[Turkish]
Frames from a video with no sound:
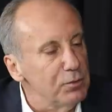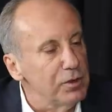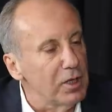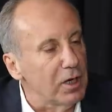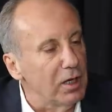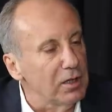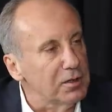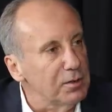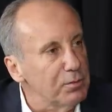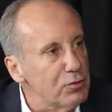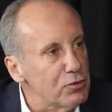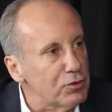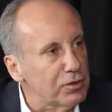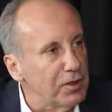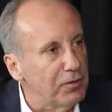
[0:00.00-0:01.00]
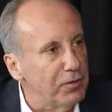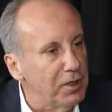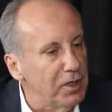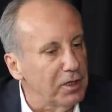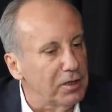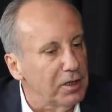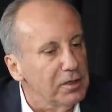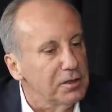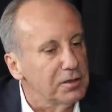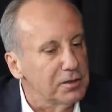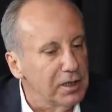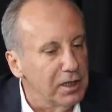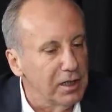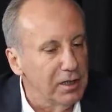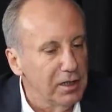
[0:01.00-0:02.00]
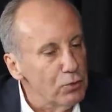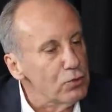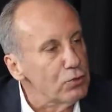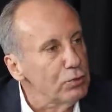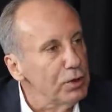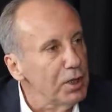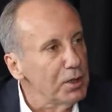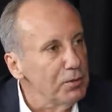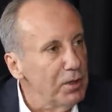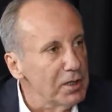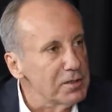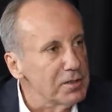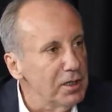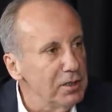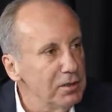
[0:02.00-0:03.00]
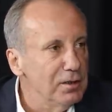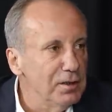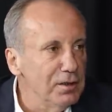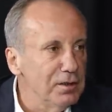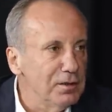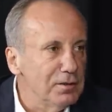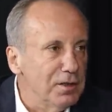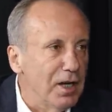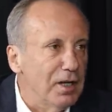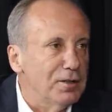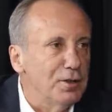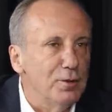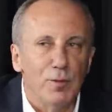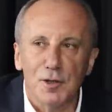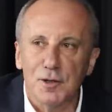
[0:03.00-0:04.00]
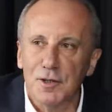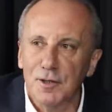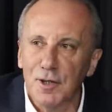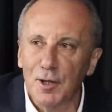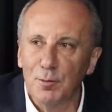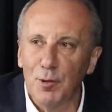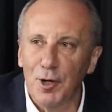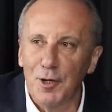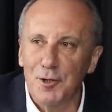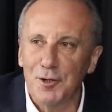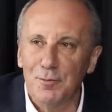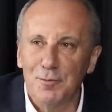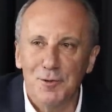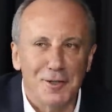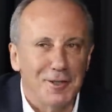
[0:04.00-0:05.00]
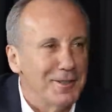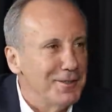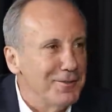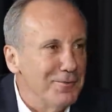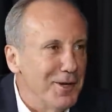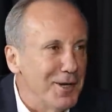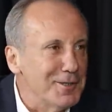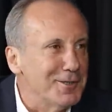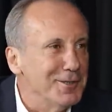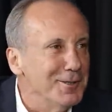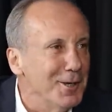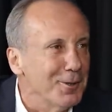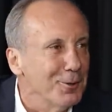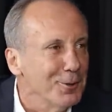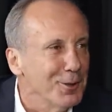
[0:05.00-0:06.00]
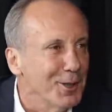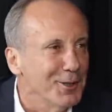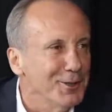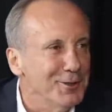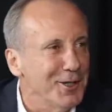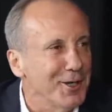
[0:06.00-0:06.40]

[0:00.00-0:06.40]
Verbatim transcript: bunlar 6.5'ta falan kalır diye kuşkuları varsa e, taktırmasınlar baraja bizi versinler oylarını